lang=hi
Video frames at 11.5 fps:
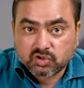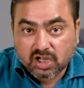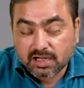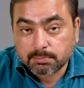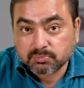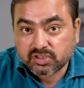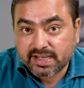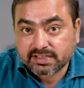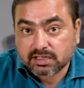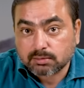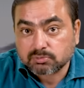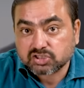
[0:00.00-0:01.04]
धर्म
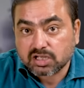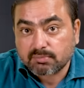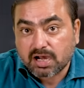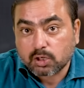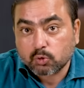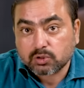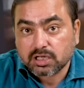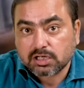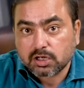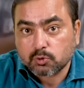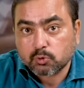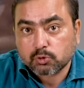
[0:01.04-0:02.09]
देखकर मुसलमानों के
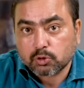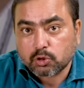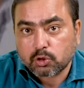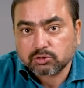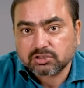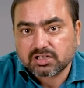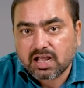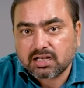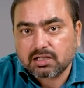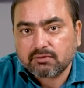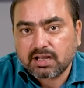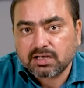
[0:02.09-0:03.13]
घरों को रौंद
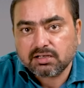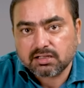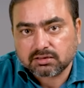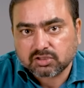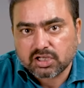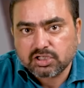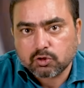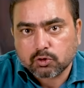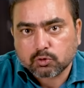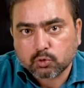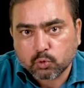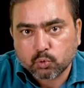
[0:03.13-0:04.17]
डालने वाली निर्दयी और
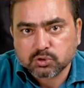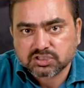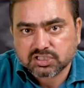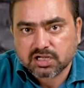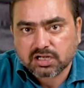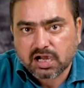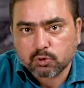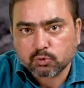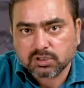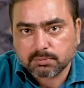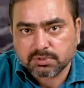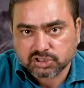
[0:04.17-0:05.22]
क्रूर सरकारों
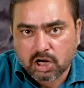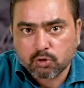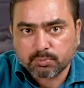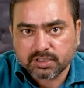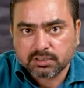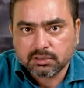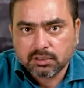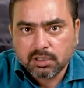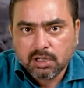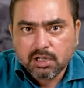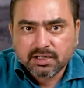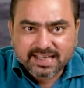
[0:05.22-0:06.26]
के बचाव में
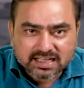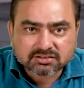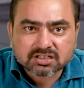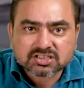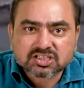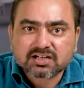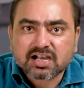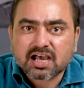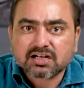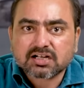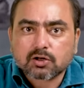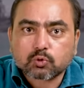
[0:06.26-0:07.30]
केंद्र
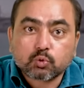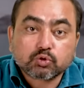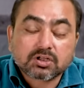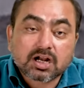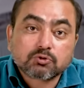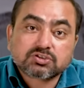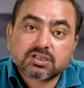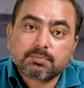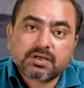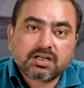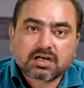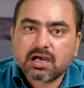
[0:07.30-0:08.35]
सरकार का कूदना उसे
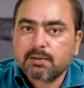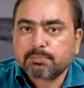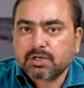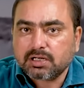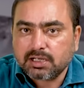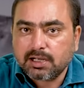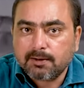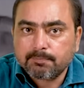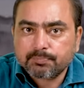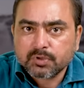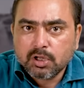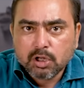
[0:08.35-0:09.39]
बेनकाब कर गया
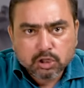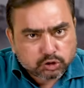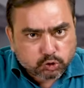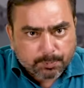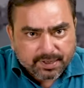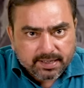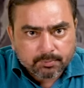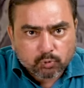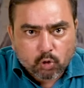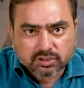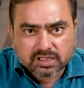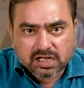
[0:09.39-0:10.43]
सुप्रीम
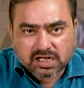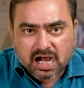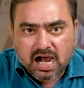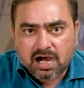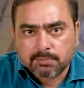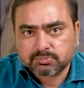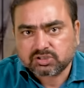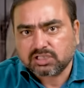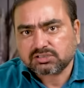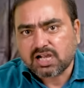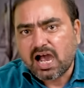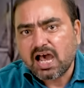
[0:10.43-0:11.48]
कोर्ट ने कहा हम
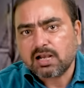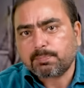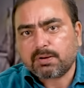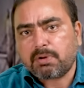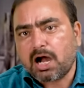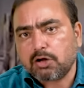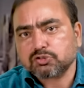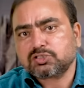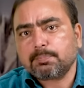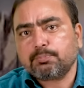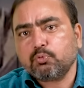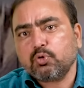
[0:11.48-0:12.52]
तत्काल प्रभाव
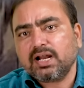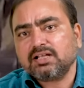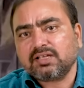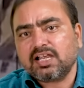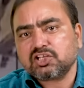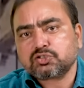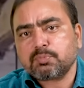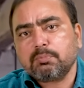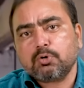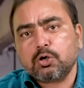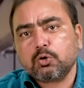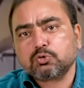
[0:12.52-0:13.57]
से पूरे देश में
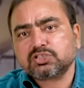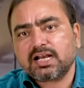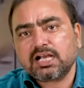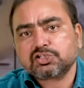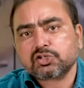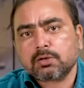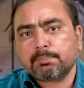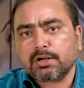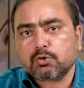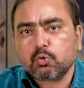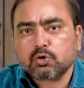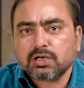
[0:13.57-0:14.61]
बुलडोजर एक्शन पर
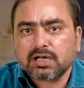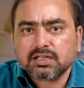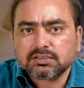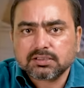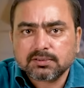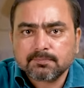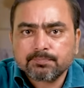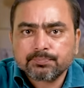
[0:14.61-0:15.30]
रोक लगाते हैं